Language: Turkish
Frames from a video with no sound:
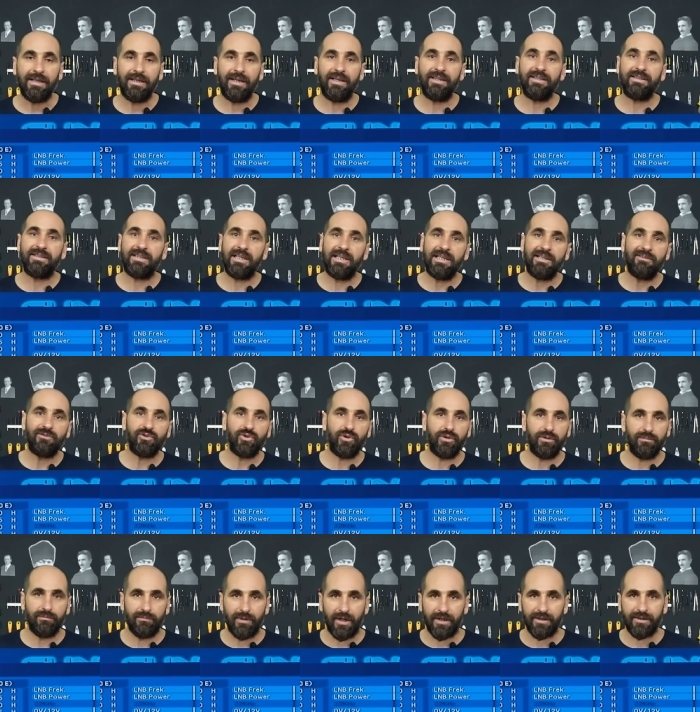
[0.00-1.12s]
Yani
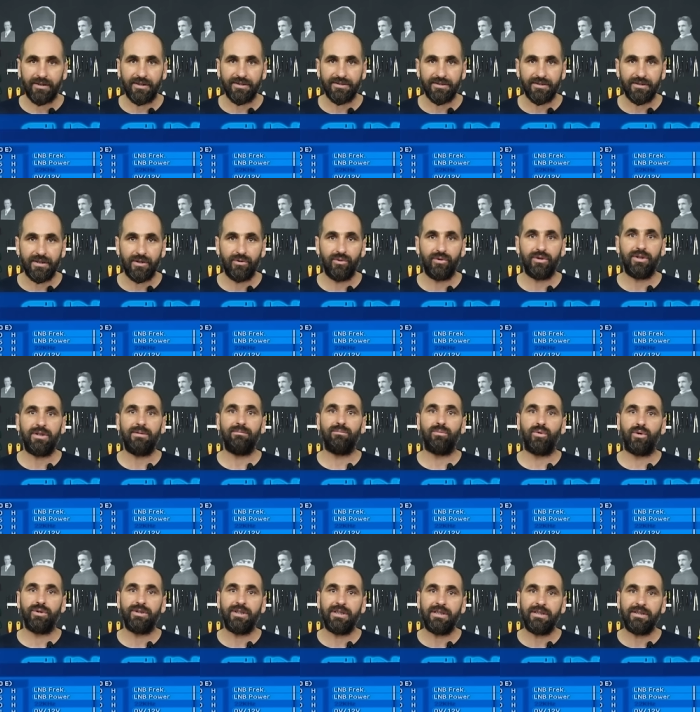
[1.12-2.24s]
televizyonun markasına göre,
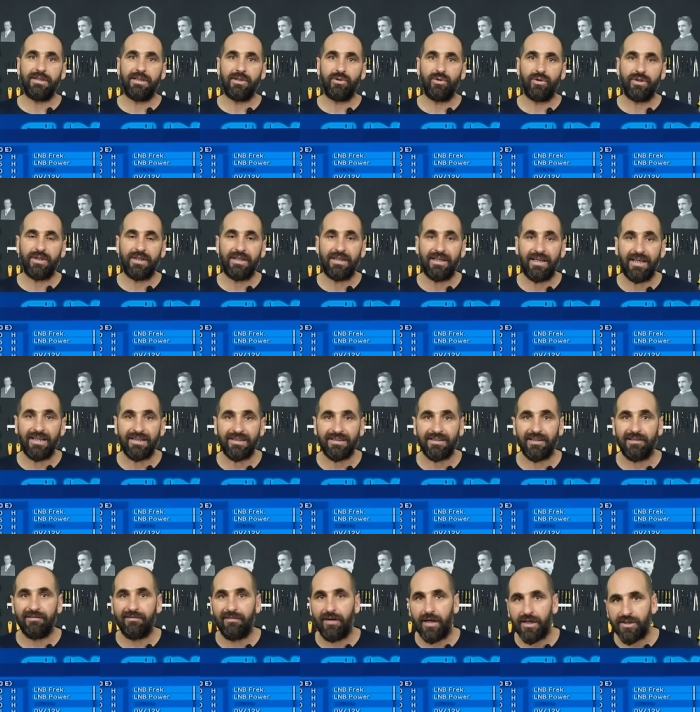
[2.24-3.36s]
modeline göre
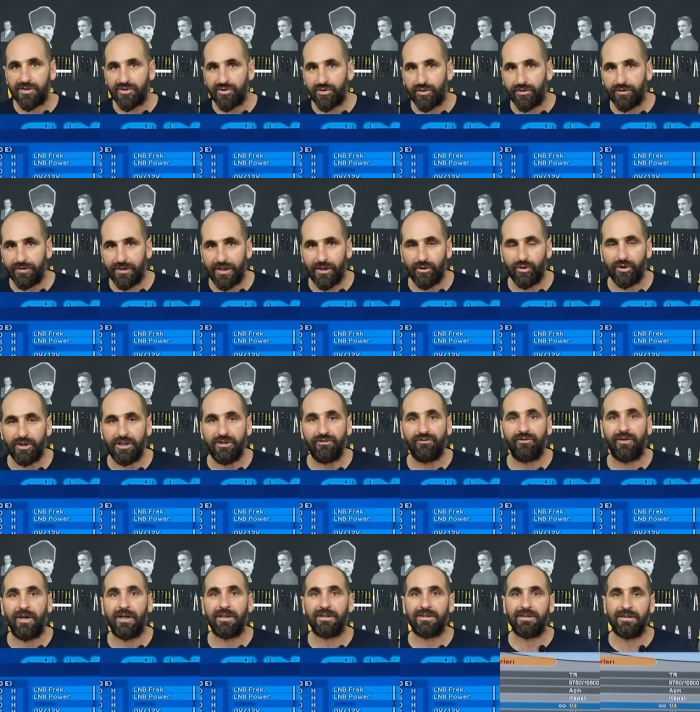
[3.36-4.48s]
hatta versiyonuna göre
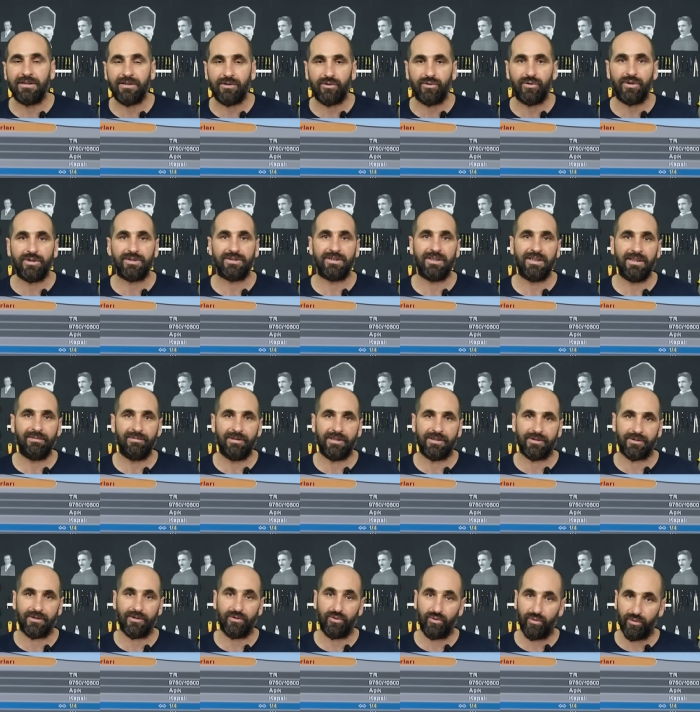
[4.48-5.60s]
farklılık
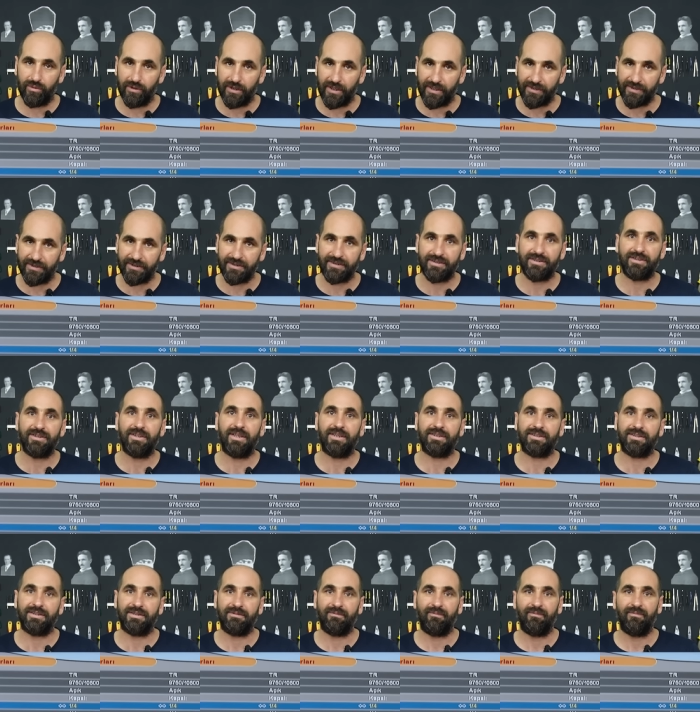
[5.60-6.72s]
gösterebilir kullandığınız
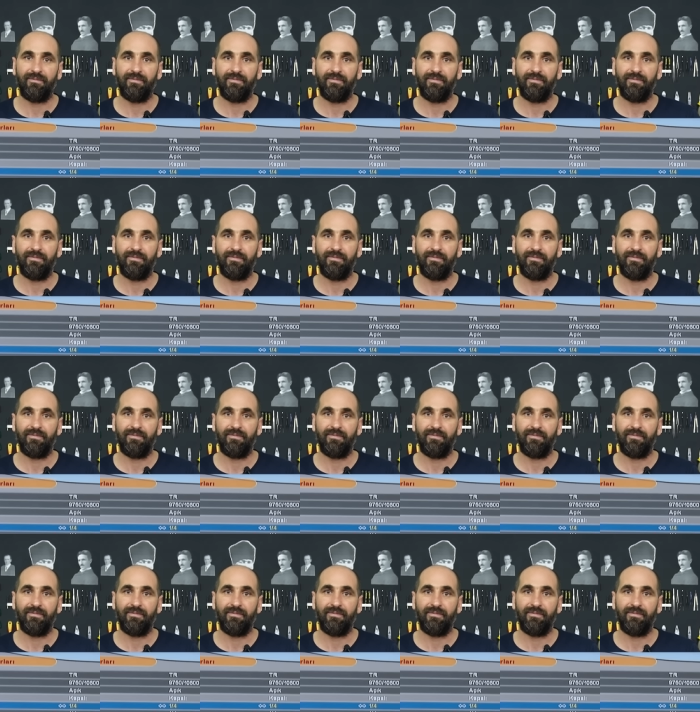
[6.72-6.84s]
cihazın.